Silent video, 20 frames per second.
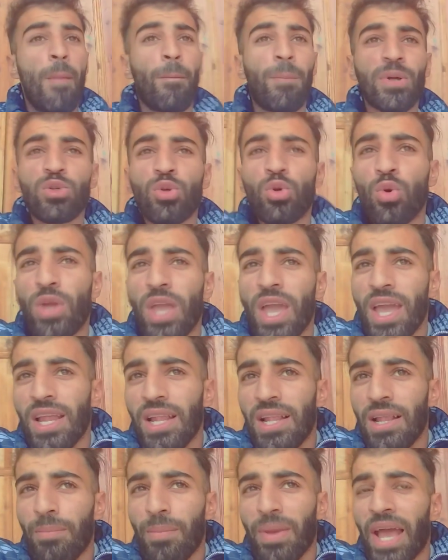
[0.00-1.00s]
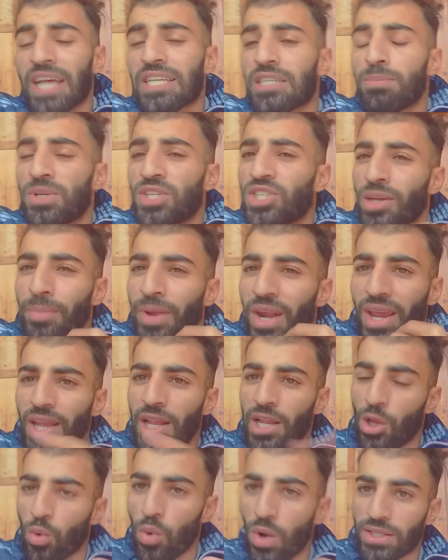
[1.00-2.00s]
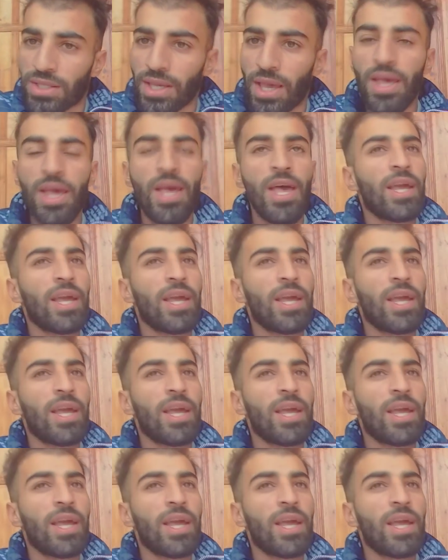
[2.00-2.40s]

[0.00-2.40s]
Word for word: باسكو كاين اللي ما يحسب الجمره غير اللي كواته